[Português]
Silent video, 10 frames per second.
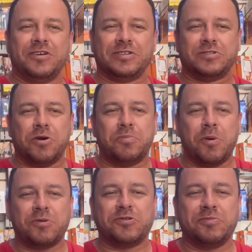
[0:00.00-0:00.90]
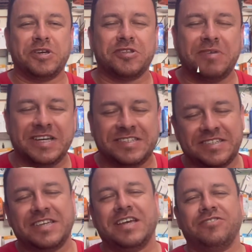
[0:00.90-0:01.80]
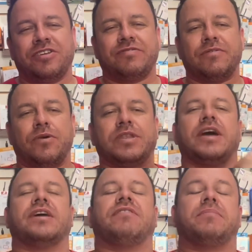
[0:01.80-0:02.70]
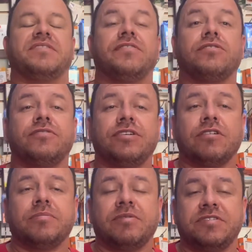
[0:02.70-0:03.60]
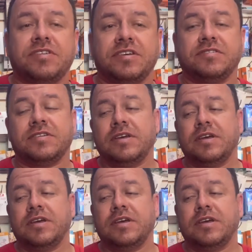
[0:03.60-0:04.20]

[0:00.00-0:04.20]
Estou um pouco sumido, mas a gente vai voltar a gravar bastante vídeo agora para vocês